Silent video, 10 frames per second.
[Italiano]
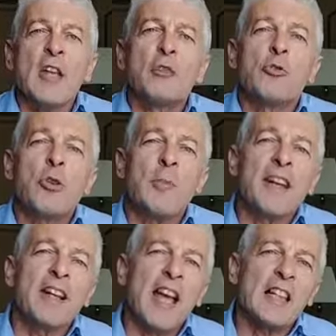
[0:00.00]
sui
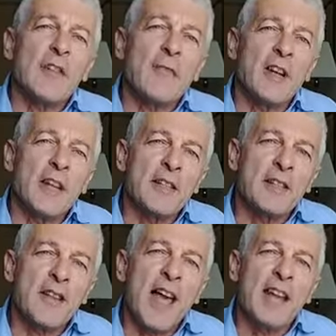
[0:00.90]
mercati
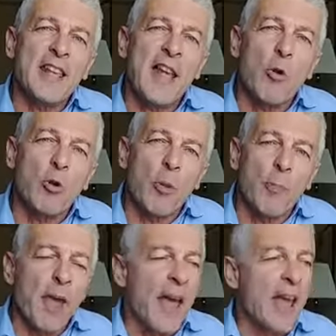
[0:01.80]
finanziari
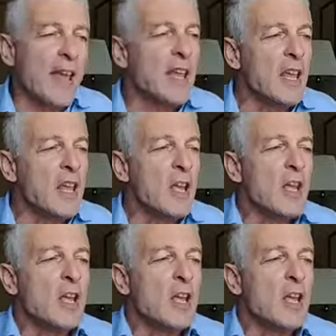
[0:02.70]
europei